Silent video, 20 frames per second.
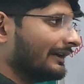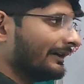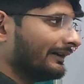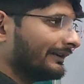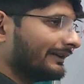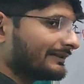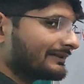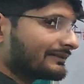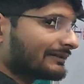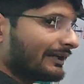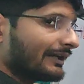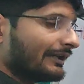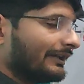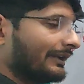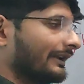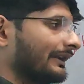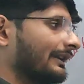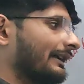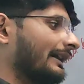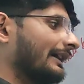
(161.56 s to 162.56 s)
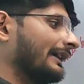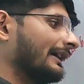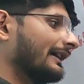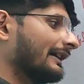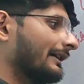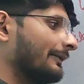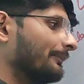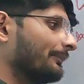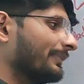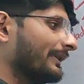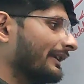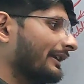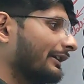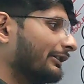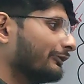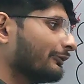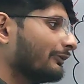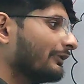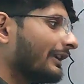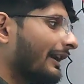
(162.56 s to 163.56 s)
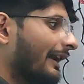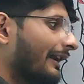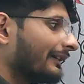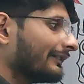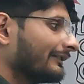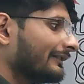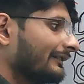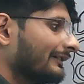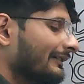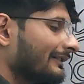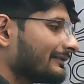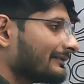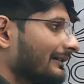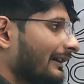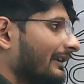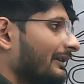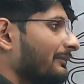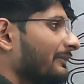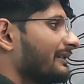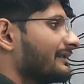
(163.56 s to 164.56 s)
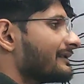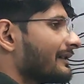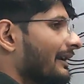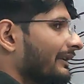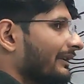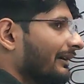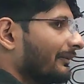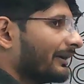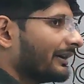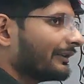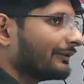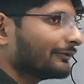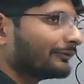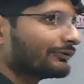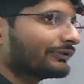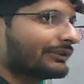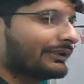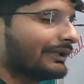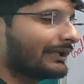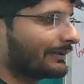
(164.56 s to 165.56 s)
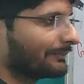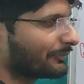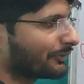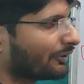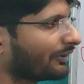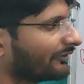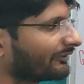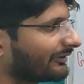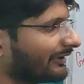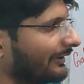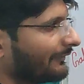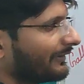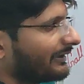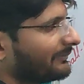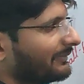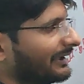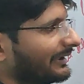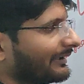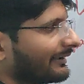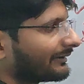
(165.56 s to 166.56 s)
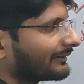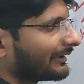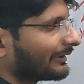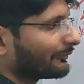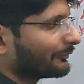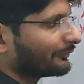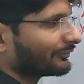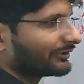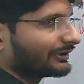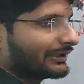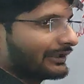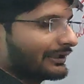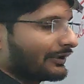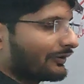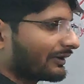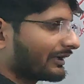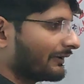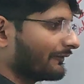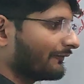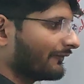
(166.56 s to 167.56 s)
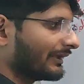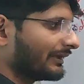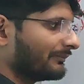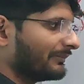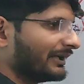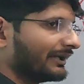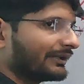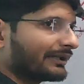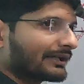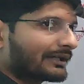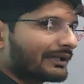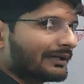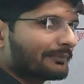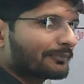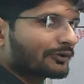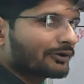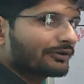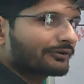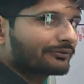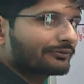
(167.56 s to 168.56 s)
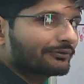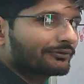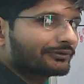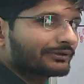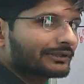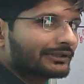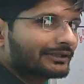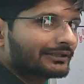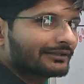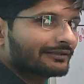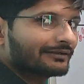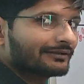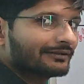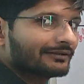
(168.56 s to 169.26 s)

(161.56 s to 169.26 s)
इंडेस्टाइन है ना एक कंपेयर टू लार्ज इंडेस्टाइन में ज़्यादा बड़ी होती है अप्रॉक्स सेवन मीटर तक होती है और ये वन मीटर के अप्रॉक्स होती है